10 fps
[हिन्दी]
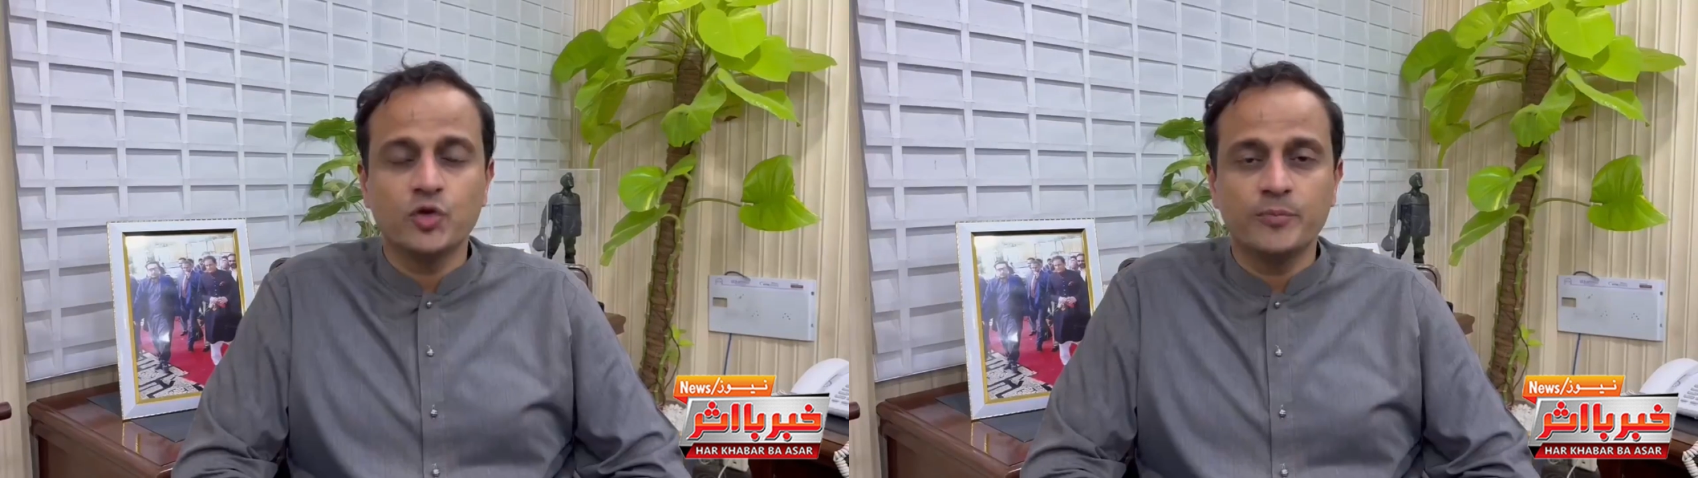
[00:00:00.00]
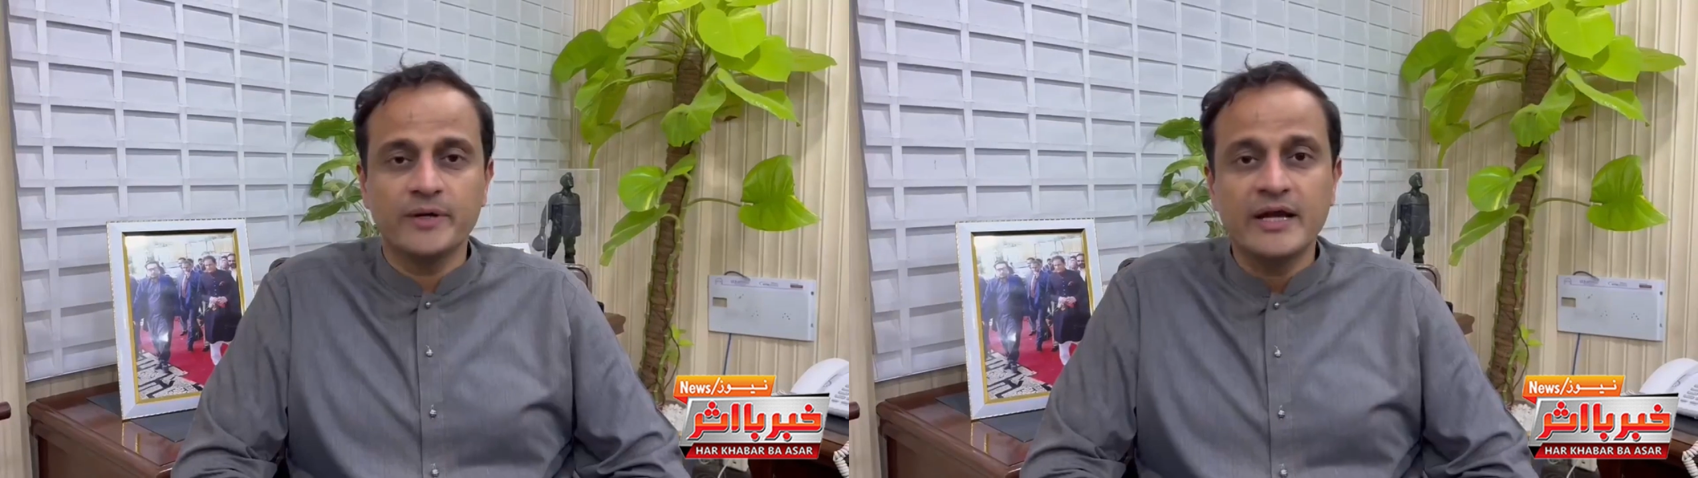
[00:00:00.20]
के
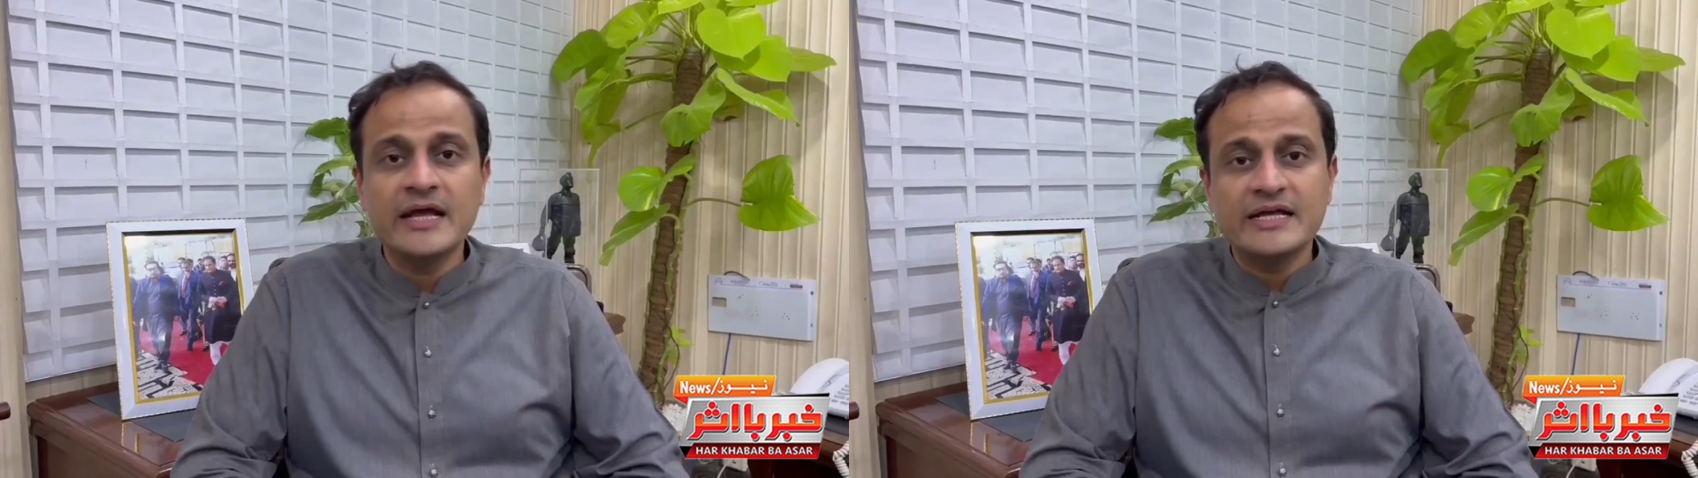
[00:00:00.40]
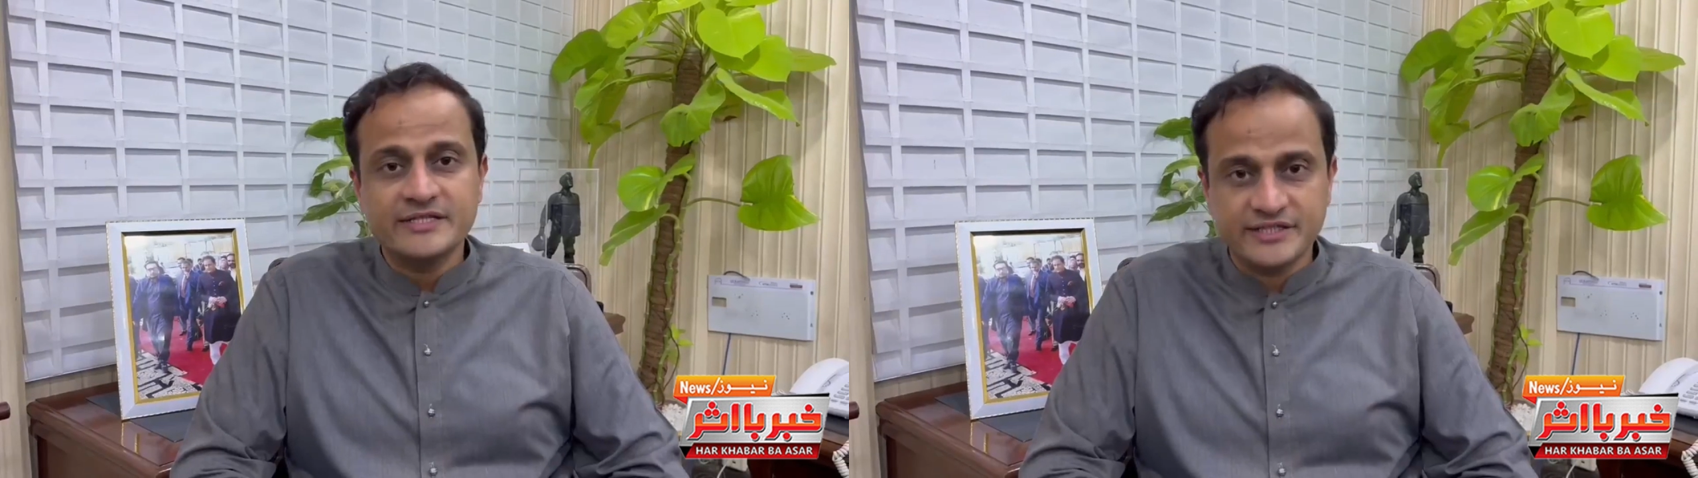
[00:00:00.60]
ऊपर
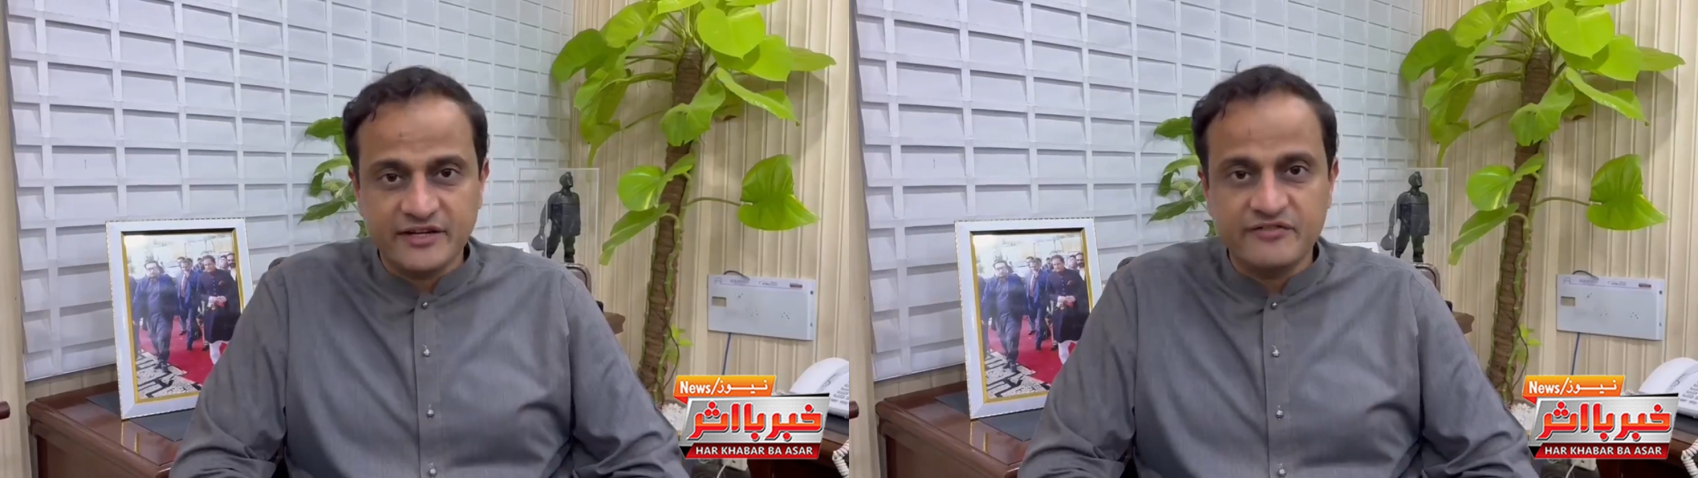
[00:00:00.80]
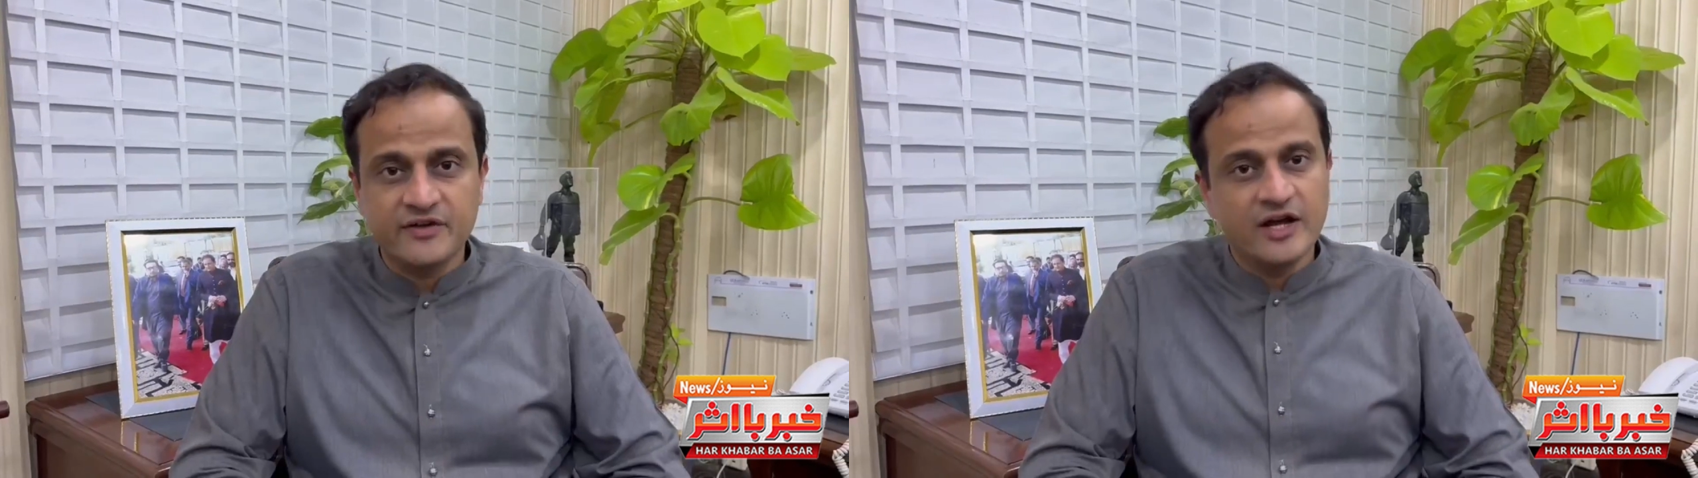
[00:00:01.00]

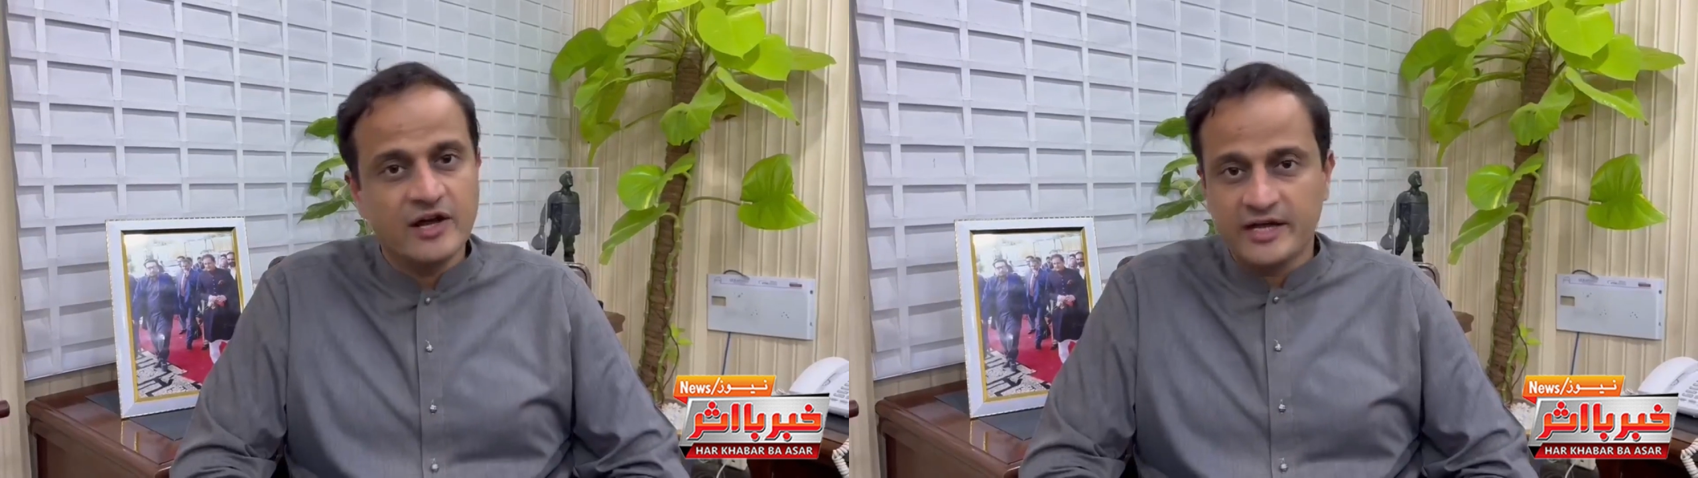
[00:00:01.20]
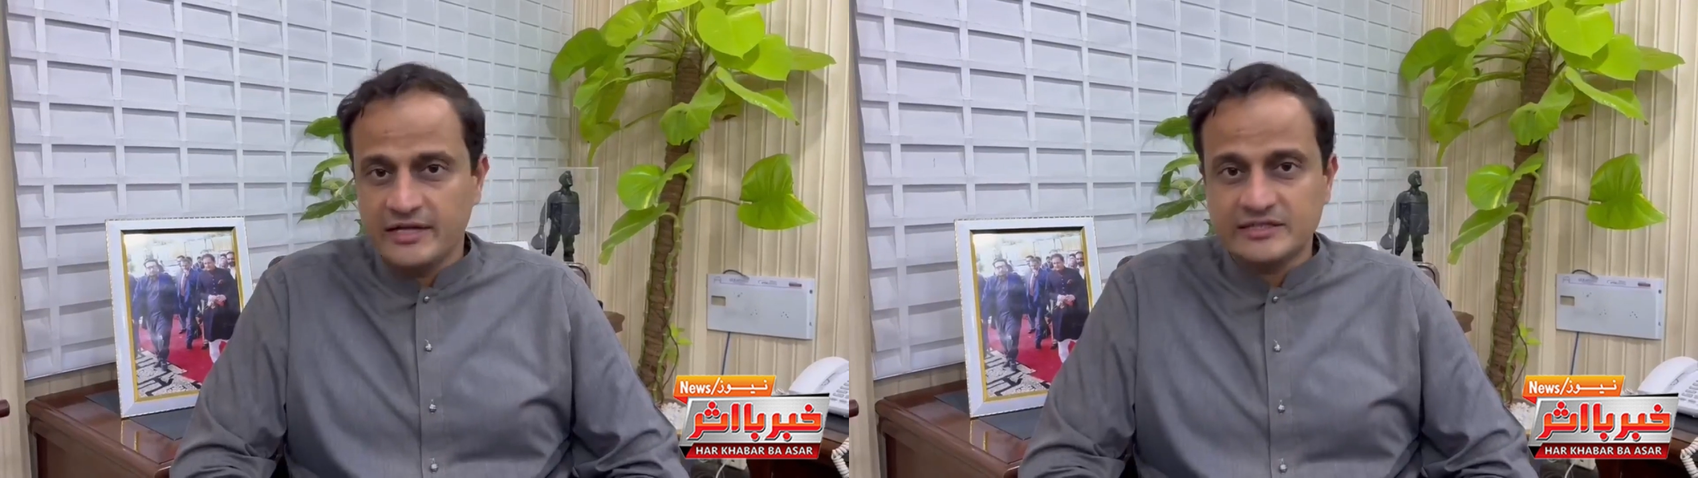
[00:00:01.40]

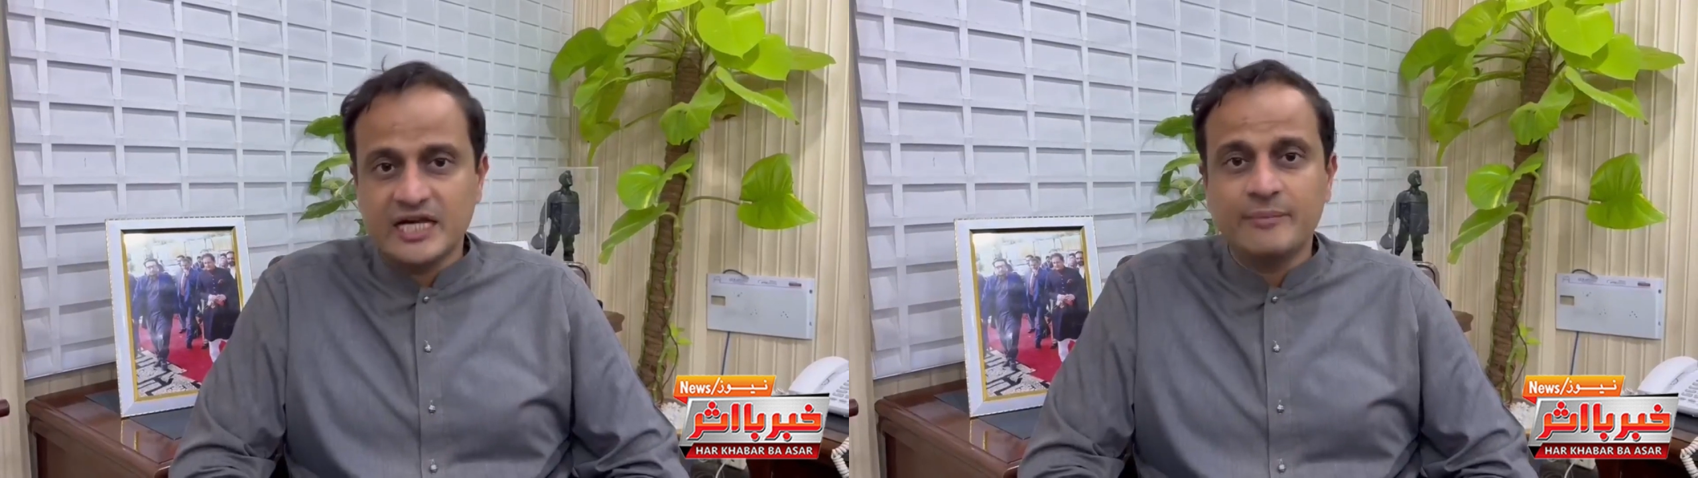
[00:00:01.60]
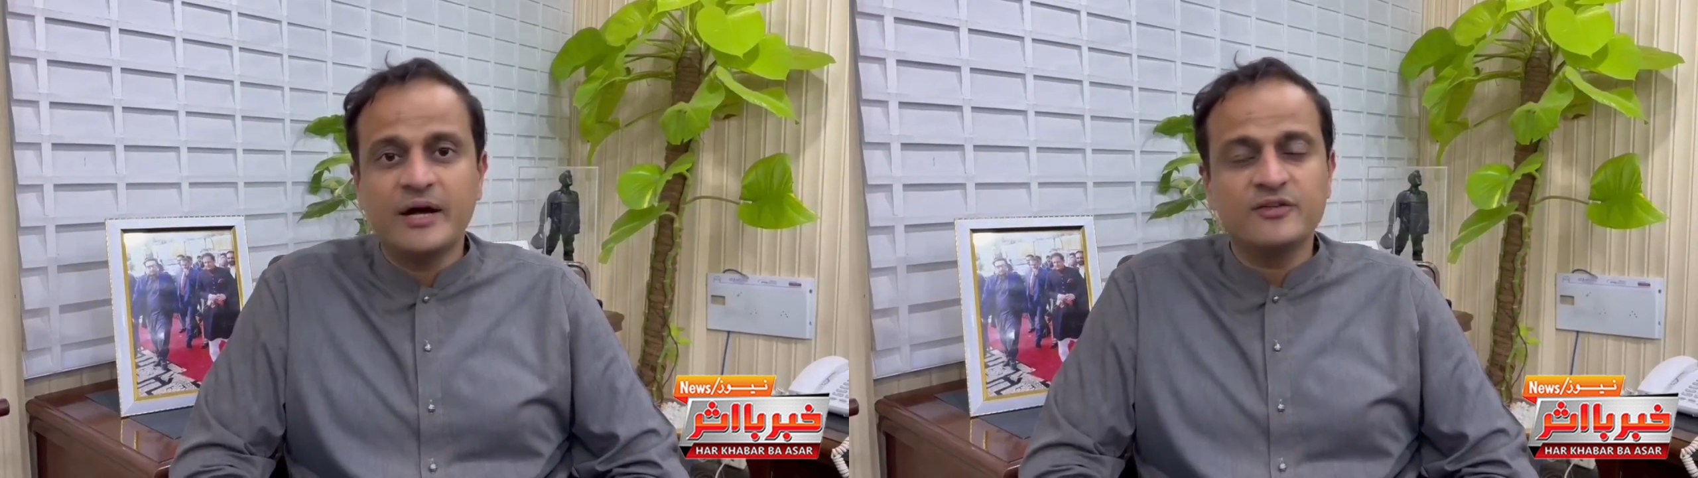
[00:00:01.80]
सिर्फ
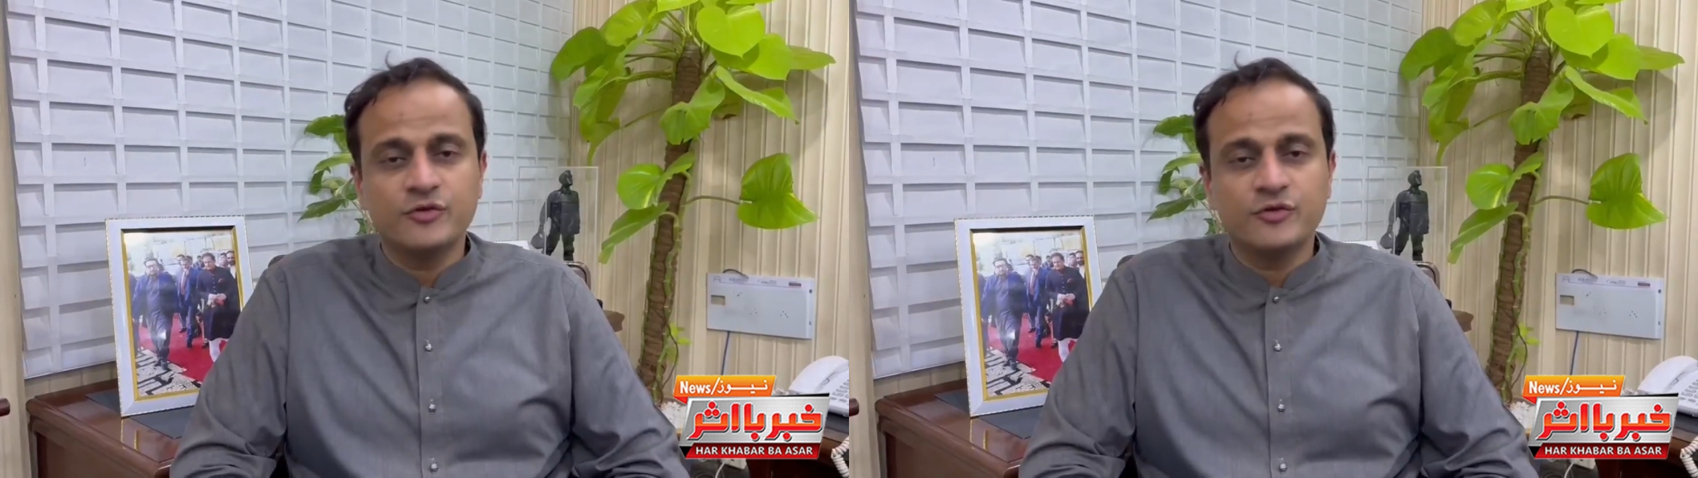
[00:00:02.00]
इल्ज़ाम